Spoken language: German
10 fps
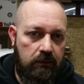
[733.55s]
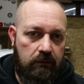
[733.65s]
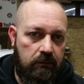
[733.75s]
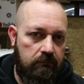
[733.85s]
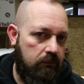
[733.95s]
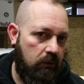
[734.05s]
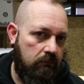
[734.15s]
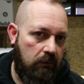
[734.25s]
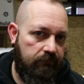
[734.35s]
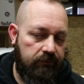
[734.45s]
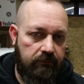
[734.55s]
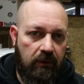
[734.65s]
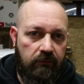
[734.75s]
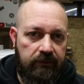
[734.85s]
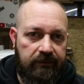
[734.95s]
äh, ja, einfach so
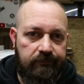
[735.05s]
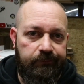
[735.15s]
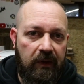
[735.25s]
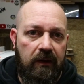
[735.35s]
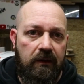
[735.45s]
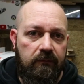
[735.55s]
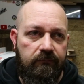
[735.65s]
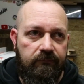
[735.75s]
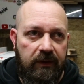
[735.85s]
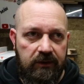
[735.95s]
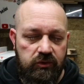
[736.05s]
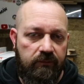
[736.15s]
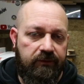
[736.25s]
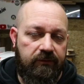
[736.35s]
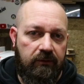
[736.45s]
laufen lassen. Wenn die
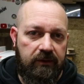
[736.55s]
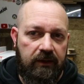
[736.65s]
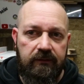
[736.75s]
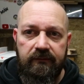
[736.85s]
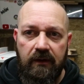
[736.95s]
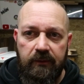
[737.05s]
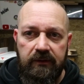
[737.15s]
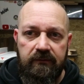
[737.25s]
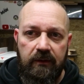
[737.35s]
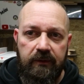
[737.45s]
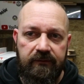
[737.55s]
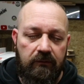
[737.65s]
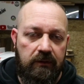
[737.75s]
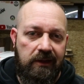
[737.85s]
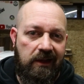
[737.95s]
Stromversorgung dran ist, kann man die Tablets
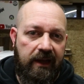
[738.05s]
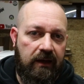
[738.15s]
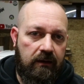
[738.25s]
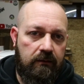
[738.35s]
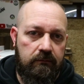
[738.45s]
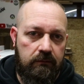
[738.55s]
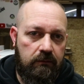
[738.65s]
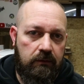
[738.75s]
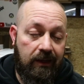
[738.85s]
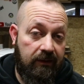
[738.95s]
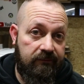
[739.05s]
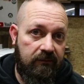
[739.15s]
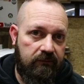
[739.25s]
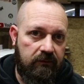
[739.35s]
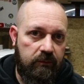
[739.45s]
auch länger äh,
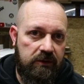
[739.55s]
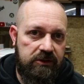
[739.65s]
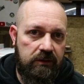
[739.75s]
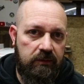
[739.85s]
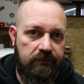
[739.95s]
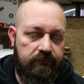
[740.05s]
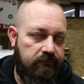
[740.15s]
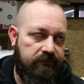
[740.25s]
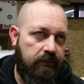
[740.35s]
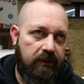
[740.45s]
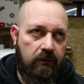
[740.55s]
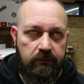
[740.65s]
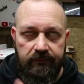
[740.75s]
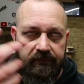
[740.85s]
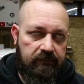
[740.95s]
anlassen, also die Bildschirme. Verbrauch
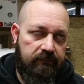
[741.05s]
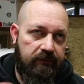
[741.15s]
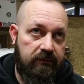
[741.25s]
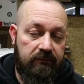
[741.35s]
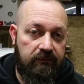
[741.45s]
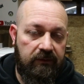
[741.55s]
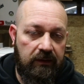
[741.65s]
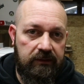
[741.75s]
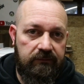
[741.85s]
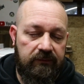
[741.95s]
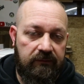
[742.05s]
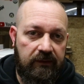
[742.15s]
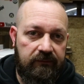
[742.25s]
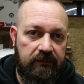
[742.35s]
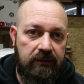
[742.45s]
ist, fällt unter ferner Liefen das
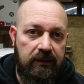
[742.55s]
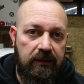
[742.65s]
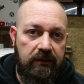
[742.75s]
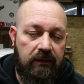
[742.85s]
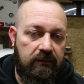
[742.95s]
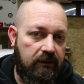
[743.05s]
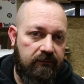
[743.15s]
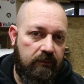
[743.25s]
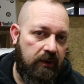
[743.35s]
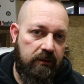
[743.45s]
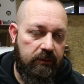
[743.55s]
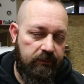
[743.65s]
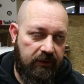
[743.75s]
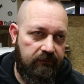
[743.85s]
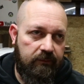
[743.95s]
Ganze. Geht ja ganz normal mit
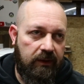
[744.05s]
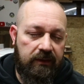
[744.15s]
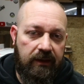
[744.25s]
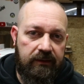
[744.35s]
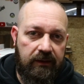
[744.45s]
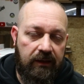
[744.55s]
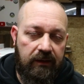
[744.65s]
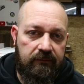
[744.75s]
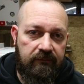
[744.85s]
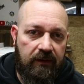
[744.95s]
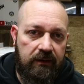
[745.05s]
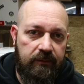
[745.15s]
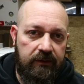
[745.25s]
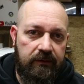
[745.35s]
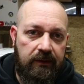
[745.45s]
einem ganz normalen Ladegerät, ist ja
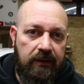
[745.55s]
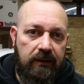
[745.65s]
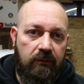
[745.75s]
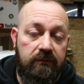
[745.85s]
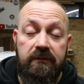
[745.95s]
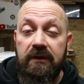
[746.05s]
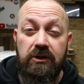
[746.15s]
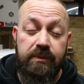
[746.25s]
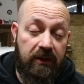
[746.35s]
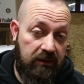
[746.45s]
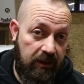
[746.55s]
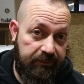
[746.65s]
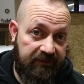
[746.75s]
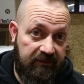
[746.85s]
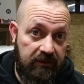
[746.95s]
albern. Und die entsprechenden
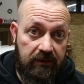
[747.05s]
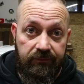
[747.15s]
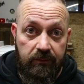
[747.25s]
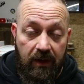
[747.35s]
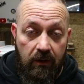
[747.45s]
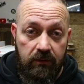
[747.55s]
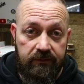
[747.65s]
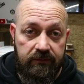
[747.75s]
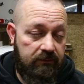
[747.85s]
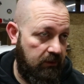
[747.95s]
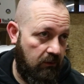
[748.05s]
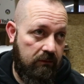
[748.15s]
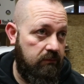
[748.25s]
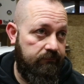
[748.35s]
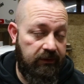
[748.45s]
Apps, die ihr dafür braucht, die
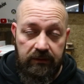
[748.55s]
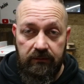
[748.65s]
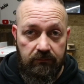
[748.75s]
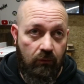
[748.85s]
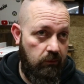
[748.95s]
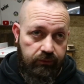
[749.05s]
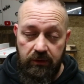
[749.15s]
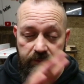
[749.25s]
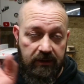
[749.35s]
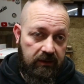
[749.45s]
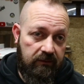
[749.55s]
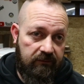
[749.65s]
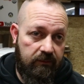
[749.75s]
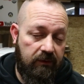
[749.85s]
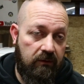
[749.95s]
auch wirklich null
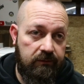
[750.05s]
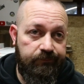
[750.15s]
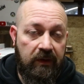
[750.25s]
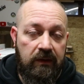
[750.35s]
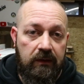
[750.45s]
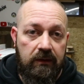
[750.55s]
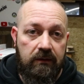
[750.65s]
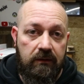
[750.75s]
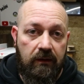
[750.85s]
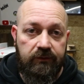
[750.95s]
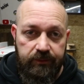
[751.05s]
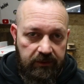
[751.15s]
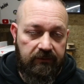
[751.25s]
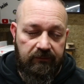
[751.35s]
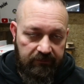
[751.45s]
Programmierkenntnisse brauchen, äh, also
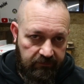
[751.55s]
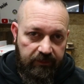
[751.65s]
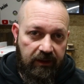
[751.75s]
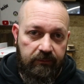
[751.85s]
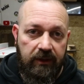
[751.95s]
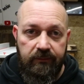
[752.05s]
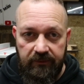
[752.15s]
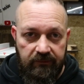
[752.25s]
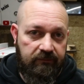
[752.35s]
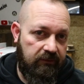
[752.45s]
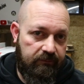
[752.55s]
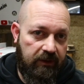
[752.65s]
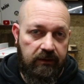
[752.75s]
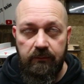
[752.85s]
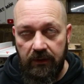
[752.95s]
sprich, dass das Display anbleibt, dass das
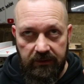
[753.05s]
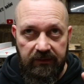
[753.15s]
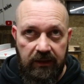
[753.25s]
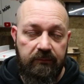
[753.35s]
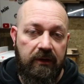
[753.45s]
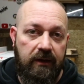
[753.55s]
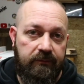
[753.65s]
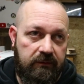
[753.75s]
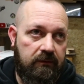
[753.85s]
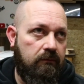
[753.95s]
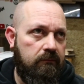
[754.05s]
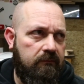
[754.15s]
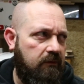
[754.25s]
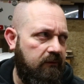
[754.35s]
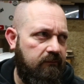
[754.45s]
Display immer gedreht bleibt äh,
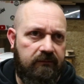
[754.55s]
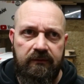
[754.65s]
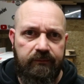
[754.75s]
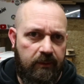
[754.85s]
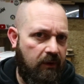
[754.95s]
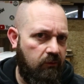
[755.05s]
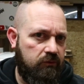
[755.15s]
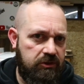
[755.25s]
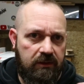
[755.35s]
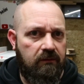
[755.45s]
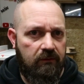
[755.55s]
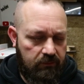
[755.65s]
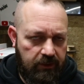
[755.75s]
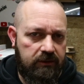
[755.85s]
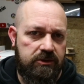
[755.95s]
und dass das beim Autostart auch
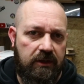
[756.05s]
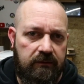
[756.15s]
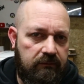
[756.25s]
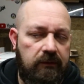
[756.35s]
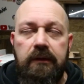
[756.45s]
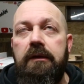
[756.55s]
automatisch startet,